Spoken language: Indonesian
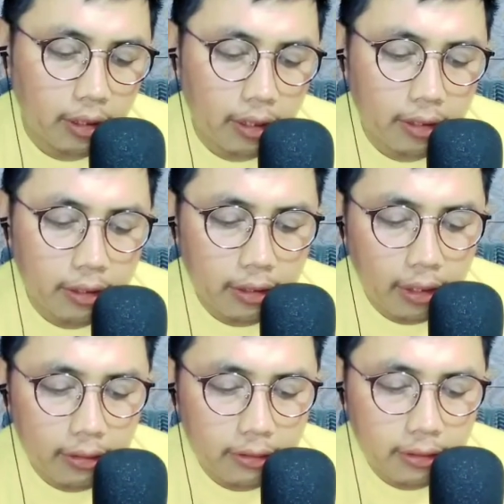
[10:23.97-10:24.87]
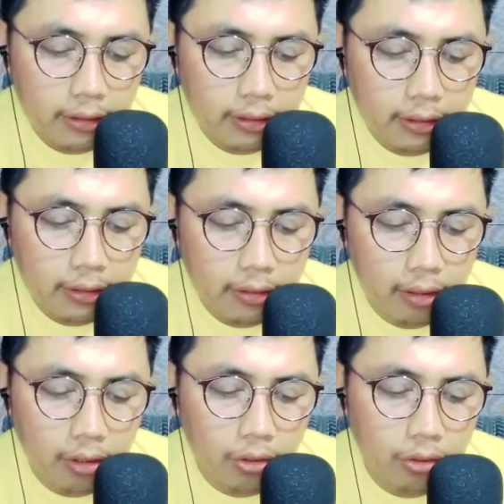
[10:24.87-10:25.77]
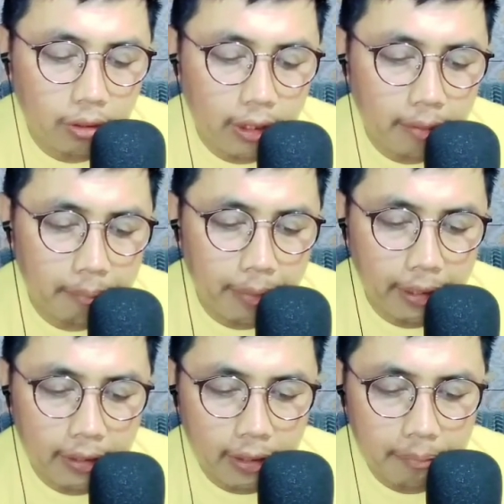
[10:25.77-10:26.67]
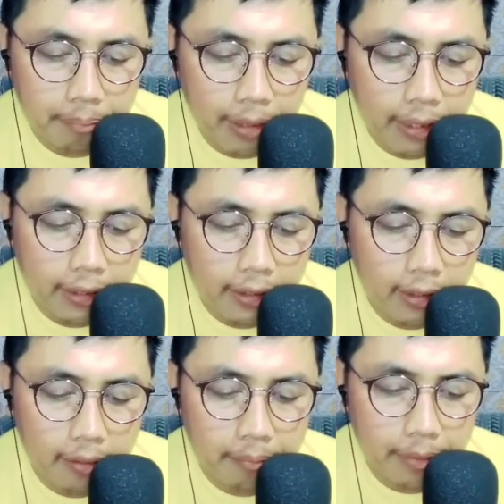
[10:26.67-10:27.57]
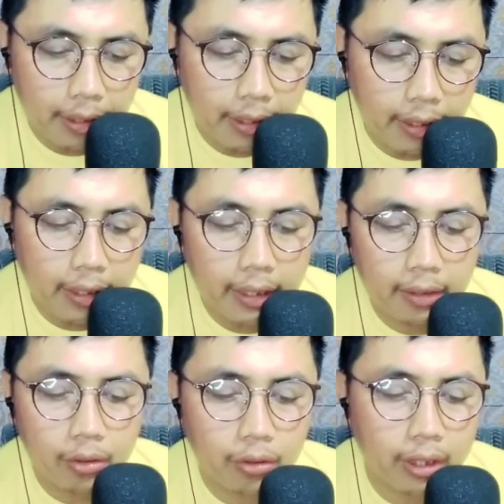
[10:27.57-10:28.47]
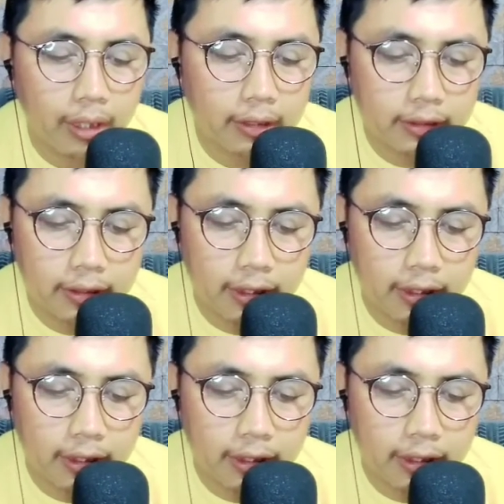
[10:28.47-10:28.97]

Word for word: radiasi oh ada B nya ngapain ada B oke